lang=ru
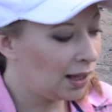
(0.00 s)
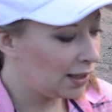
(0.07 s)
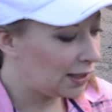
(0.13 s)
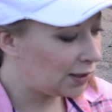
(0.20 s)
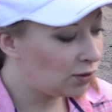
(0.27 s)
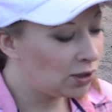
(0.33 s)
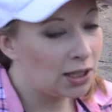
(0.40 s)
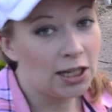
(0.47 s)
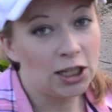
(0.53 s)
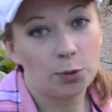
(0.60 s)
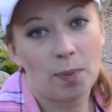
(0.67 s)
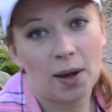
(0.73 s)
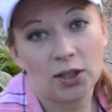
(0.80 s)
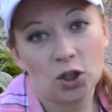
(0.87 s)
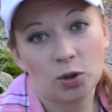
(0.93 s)
Сегодня речь
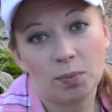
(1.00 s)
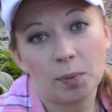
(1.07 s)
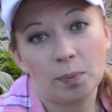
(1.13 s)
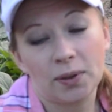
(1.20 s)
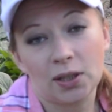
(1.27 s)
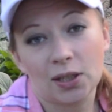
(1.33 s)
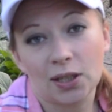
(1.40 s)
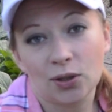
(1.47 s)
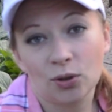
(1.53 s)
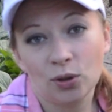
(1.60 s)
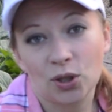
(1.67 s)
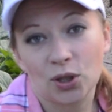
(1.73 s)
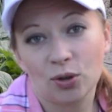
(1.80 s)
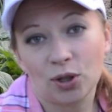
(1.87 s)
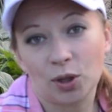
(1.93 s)
пойдет про
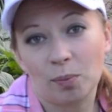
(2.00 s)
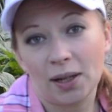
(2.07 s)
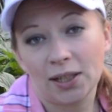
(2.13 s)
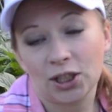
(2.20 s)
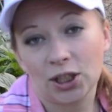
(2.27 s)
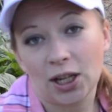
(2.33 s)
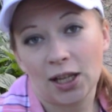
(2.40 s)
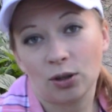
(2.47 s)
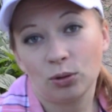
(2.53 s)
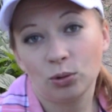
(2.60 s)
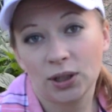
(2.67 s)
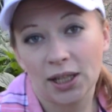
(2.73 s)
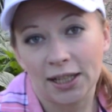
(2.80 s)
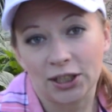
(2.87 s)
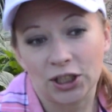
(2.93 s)
патиссон, сорт «Большая
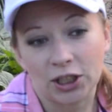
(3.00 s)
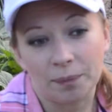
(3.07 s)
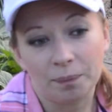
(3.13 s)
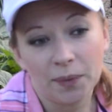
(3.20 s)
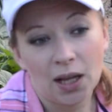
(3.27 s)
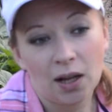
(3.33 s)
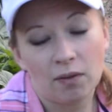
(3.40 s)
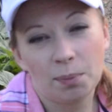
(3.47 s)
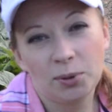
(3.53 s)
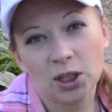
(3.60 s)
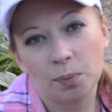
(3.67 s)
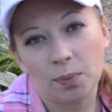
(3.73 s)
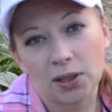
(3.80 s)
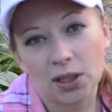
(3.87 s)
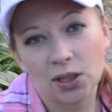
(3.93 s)
удача». Вообще
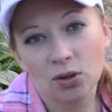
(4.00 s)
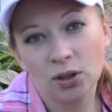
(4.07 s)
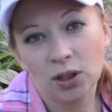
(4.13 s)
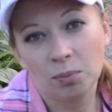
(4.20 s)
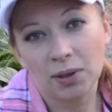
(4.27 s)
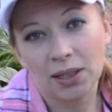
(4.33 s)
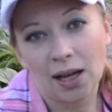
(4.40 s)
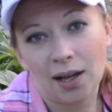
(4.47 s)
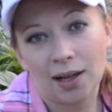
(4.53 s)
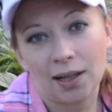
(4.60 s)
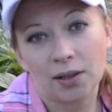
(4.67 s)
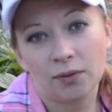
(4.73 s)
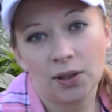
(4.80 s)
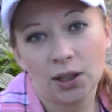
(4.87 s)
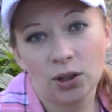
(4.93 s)
к патиссонам я
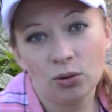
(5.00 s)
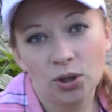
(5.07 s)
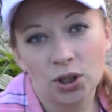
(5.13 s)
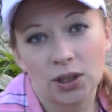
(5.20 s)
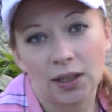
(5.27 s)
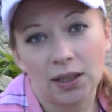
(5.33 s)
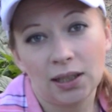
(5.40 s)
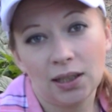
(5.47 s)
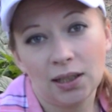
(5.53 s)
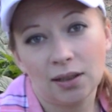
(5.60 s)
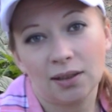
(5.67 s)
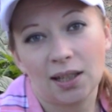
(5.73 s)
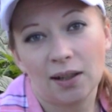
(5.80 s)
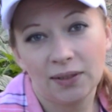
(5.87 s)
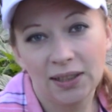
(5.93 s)
равнодушна и
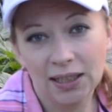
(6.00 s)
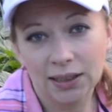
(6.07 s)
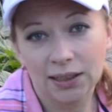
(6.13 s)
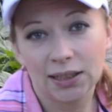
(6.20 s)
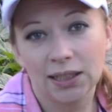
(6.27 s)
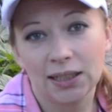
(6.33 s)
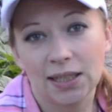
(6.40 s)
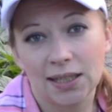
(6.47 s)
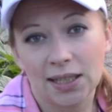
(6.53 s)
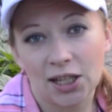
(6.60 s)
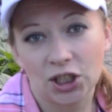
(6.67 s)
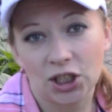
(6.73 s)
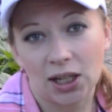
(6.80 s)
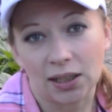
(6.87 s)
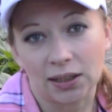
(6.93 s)
давненько их не
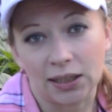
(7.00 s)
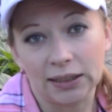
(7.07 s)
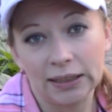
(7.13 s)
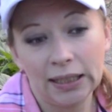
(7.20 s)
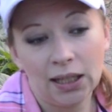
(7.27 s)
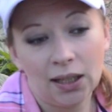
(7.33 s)
сажала.